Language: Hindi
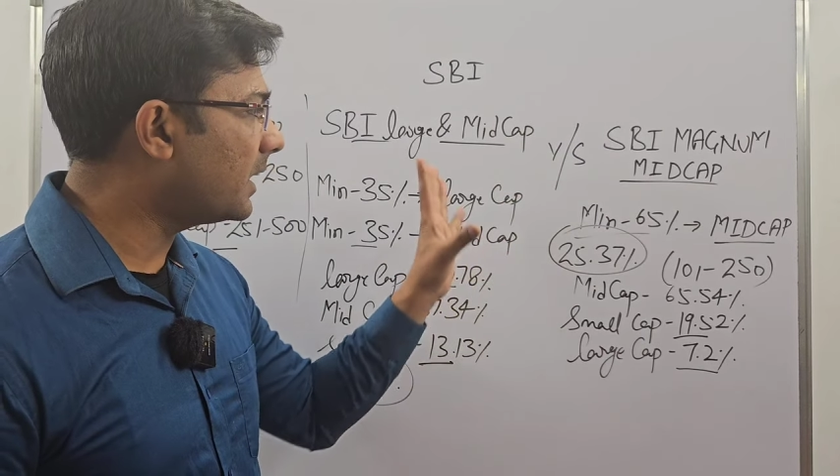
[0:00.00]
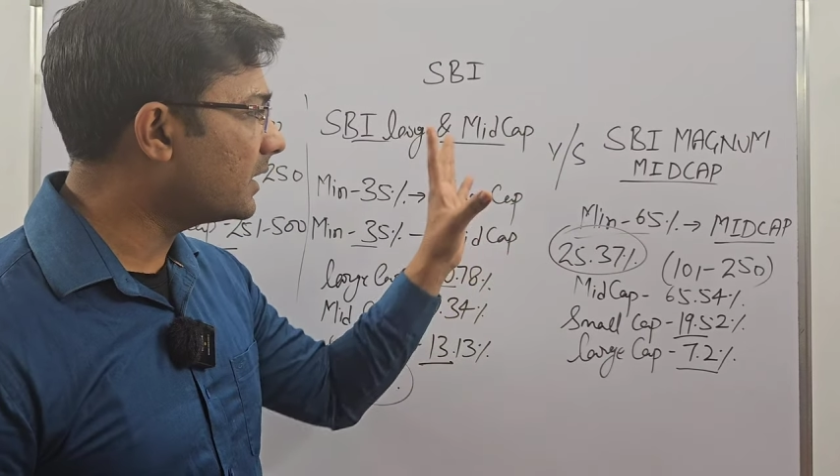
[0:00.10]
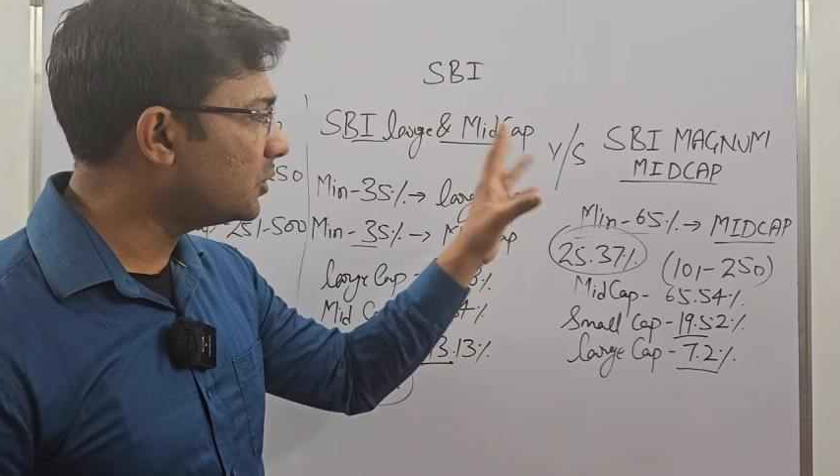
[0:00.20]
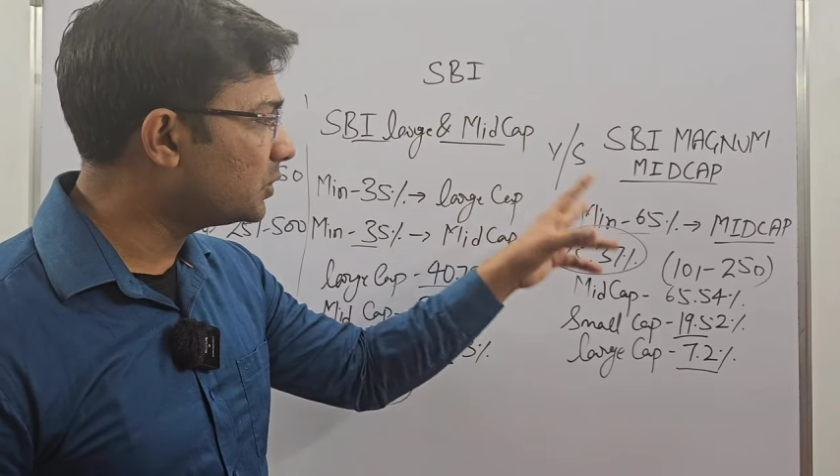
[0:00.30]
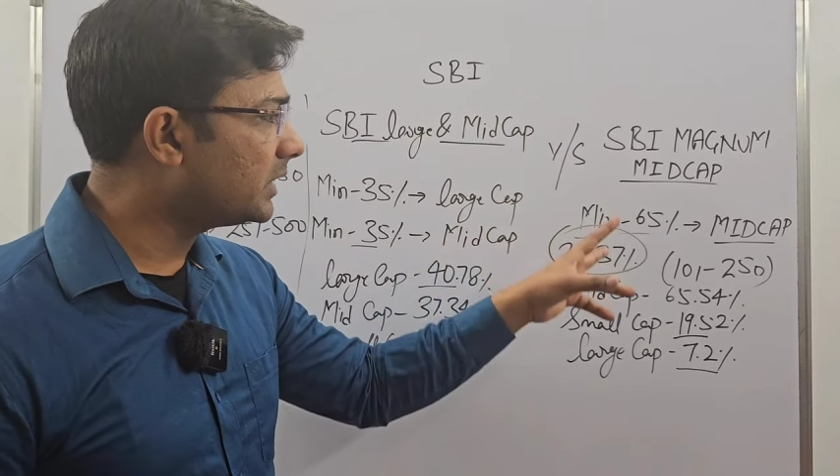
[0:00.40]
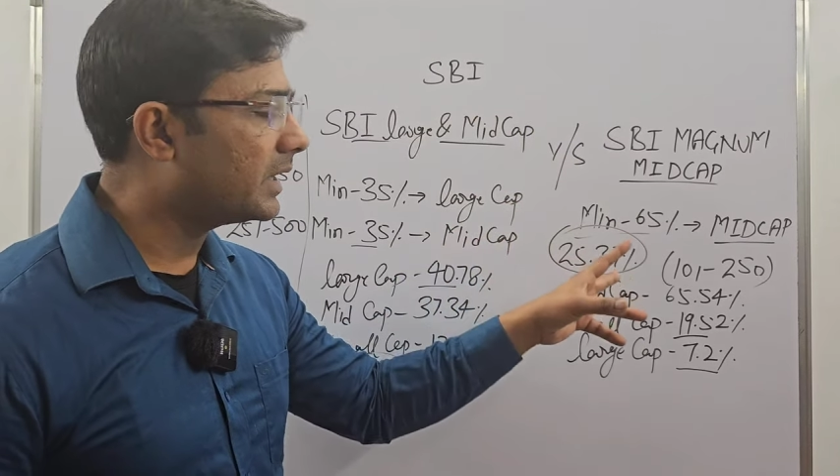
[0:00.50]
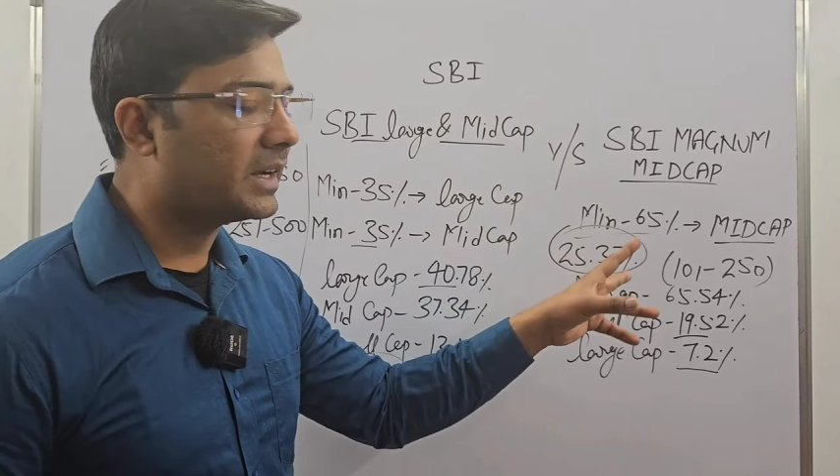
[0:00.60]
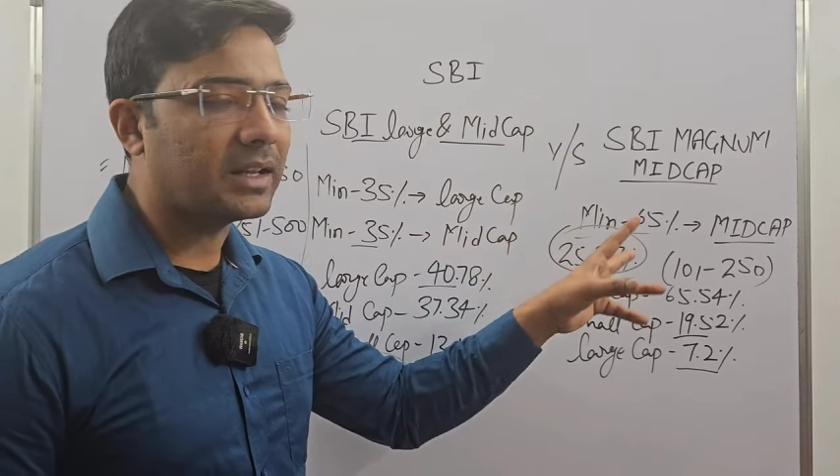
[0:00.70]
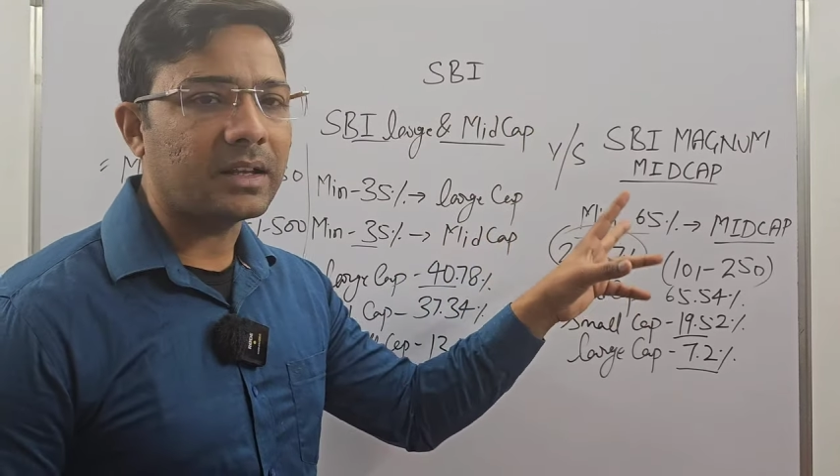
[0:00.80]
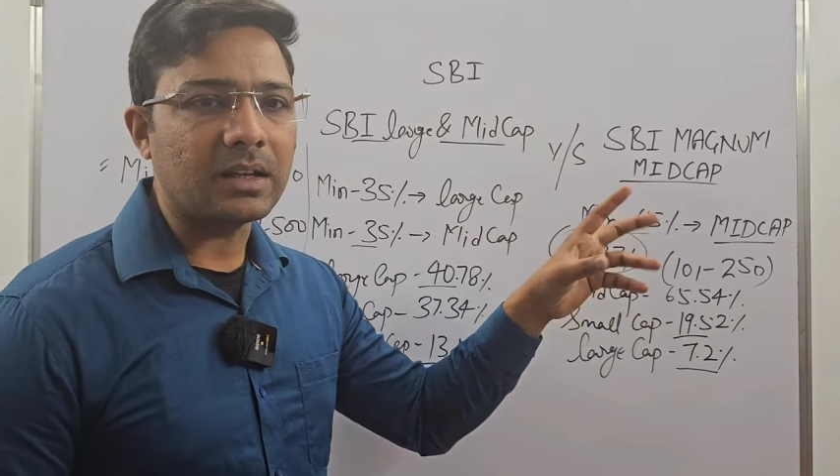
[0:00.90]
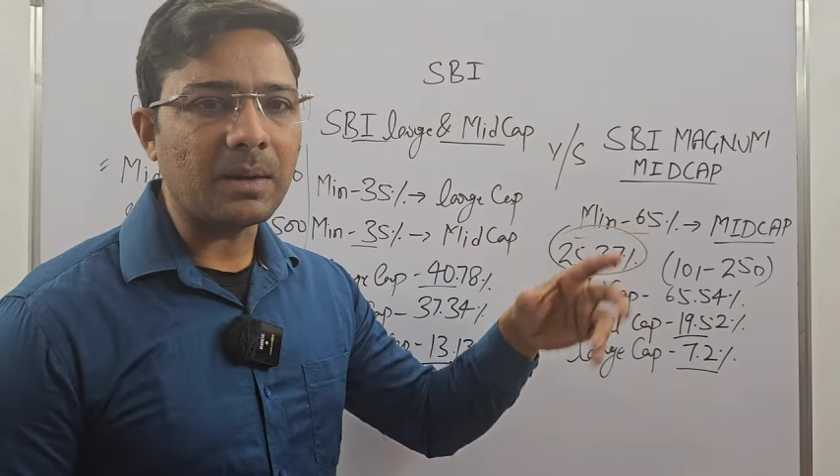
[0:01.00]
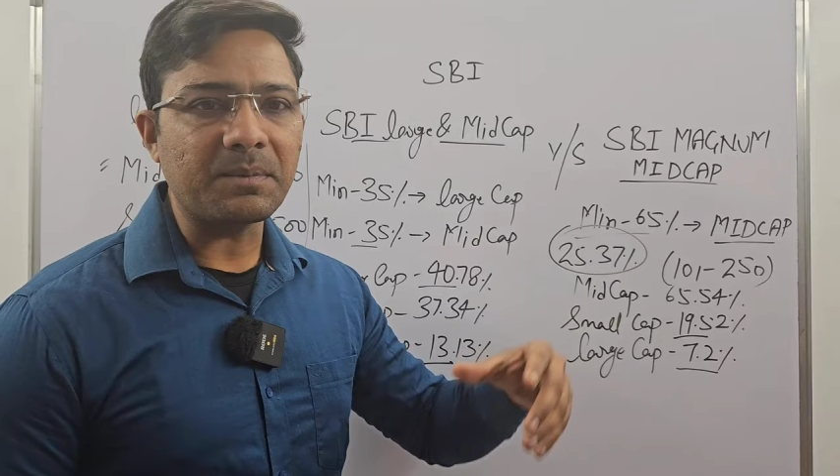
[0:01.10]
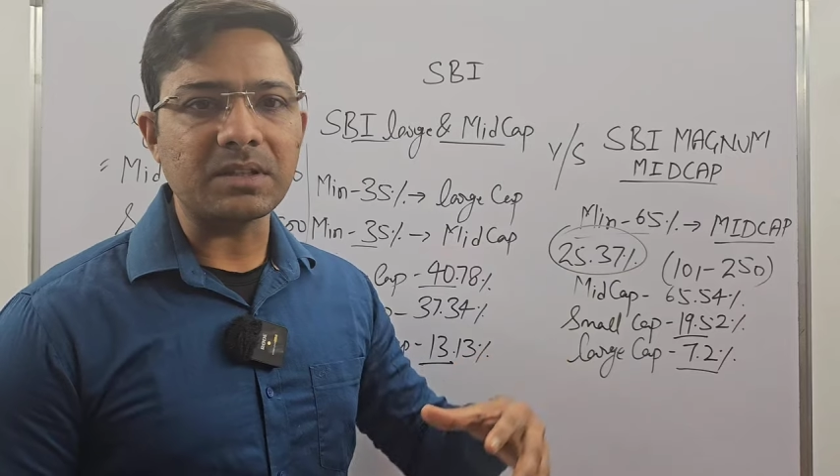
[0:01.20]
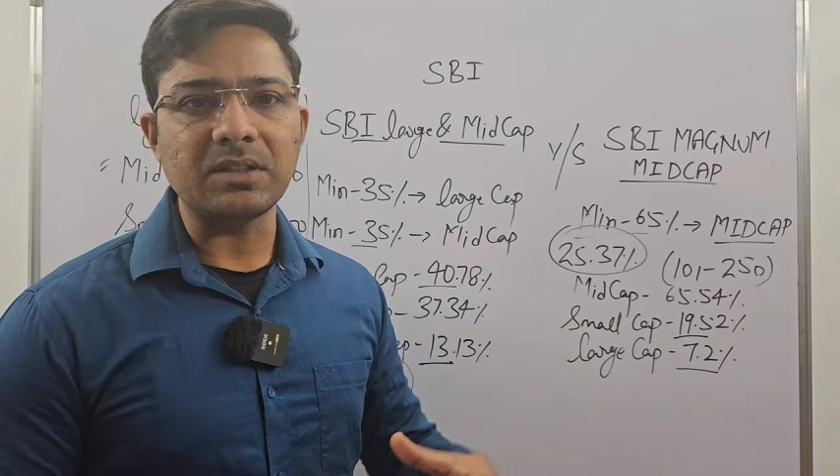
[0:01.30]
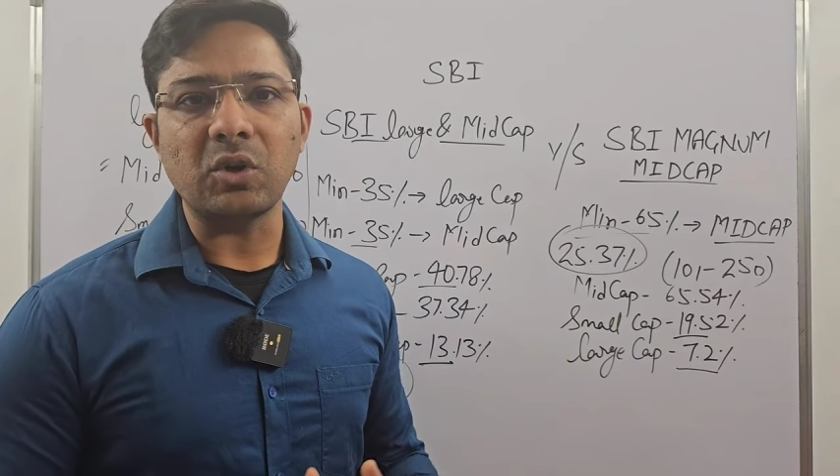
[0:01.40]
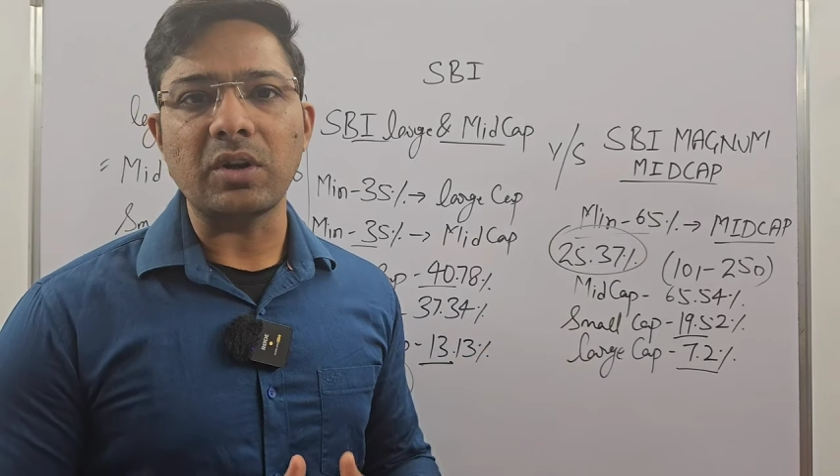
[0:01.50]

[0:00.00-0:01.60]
बाकी दूसरी कैटेगरी आप किसी